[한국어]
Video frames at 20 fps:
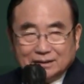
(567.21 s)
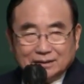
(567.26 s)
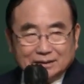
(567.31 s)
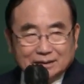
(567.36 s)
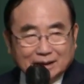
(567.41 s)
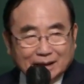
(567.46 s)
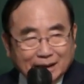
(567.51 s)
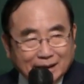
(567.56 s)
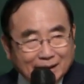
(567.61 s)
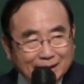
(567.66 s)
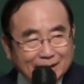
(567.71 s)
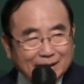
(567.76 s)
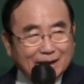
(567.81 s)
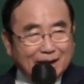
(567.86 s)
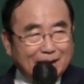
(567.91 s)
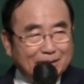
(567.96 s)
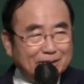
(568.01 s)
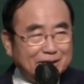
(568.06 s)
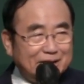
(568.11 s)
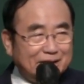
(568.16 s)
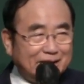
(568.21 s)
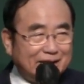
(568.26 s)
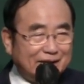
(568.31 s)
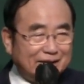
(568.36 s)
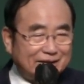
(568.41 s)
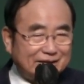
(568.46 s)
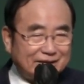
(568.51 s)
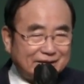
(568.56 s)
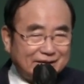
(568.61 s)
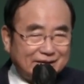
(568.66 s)
내 안에
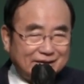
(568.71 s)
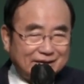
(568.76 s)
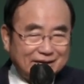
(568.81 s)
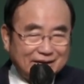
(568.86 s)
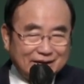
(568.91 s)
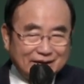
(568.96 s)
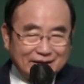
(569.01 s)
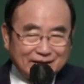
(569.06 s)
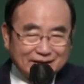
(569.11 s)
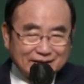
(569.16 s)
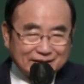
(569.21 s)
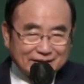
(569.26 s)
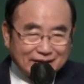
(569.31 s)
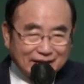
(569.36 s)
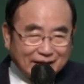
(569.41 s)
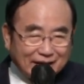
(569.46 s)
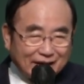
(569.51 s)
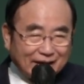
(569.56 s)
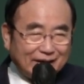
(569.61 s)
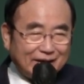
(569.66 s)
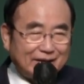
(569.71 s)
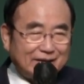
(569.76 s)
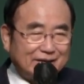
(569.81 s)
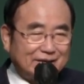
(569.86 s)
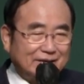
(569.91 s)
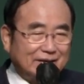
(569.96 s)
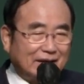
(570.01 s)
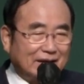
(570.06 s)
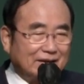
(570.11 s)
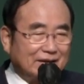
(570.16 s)
아버지께서 내
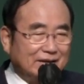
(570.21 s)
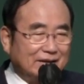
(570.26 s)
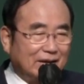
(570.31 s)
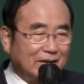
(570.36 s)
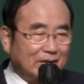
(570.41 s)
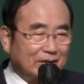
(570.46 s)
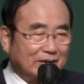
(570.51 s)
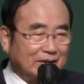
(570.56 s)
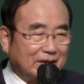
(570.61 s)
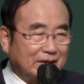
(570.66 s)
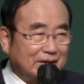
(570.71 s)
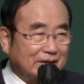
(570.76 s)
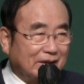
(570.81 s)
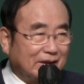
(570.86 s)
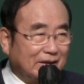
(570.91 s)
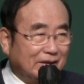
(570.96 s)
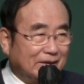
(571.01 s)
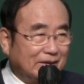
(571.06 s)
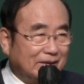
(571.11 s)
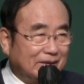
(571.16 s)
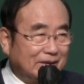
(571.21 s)
안에서 당신 하고 있다 그랬잖아요.